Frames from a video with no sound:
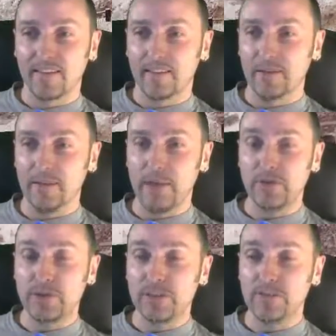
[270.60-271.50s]
So, da habe
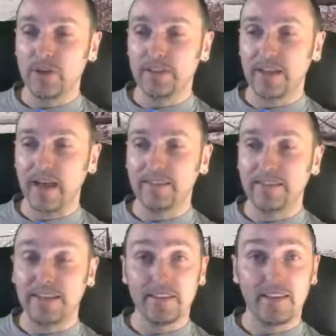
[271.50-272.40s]
ich jetzt an mir
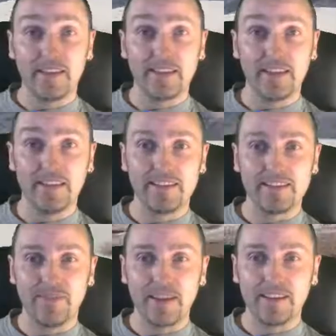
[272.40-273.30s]
gedacht, der T10
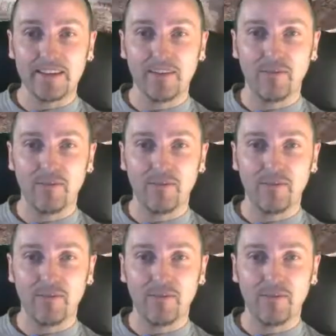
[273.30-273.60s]
ist weg.